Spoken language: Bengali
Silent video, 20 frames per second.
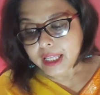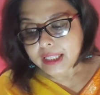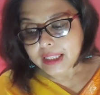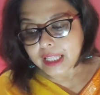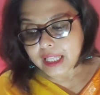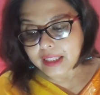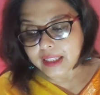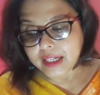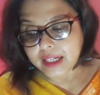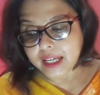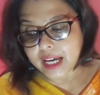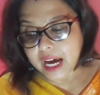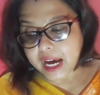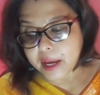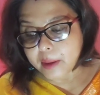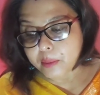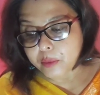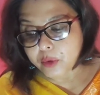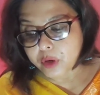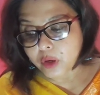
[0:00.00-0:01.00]
তাদের
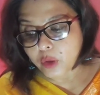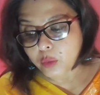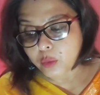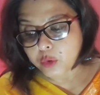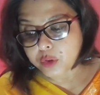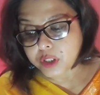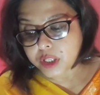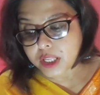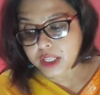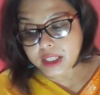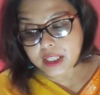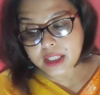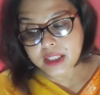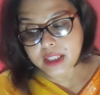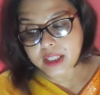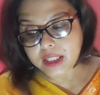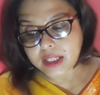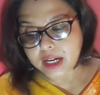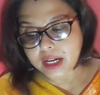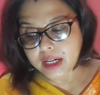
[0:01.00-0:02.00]
গায়ে পড়ে উপদেশ
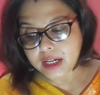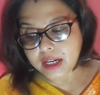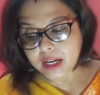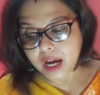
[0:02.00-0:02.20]
দিতে যান